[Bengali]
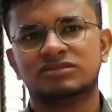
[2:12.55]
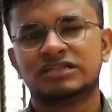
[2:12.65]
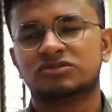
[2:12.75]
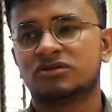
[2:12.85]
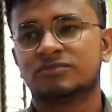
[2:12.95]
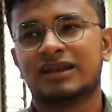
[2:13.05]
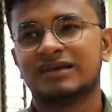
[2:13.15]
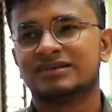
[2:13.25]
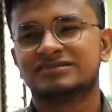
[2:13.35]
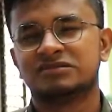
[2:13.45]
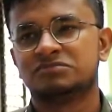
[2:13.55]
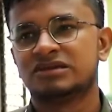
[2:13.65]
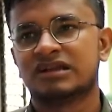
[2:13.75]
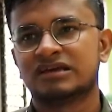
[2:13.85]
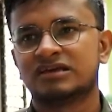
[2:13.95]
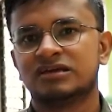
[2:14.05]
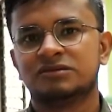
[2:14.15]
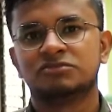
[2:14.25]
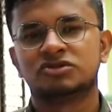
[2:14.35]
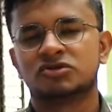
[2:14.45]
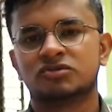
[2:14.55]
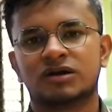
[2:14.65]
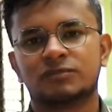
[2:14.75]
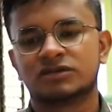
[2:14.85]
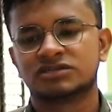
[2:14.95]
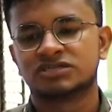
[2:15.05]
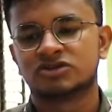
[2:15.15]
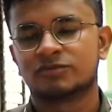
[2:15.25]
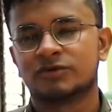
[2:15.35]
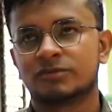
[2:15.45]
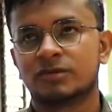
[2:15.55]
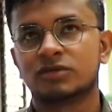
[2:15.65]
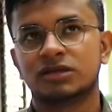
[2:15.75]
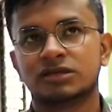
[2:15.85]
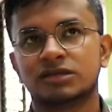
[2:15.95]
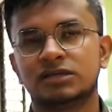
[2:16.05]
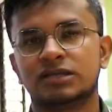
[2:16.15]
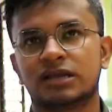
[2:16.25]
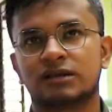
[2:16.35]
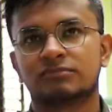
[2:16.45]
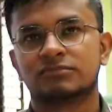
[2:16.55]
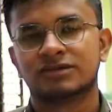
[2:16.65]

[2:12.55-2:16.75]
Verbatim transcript: দেখতে অনেক ভালো লাগে এক্সাইটমেন্ট লাগে ভিতরে ঢোকার পরে শেষ হওয়ার পরে আমরা বলি কি দেখলাম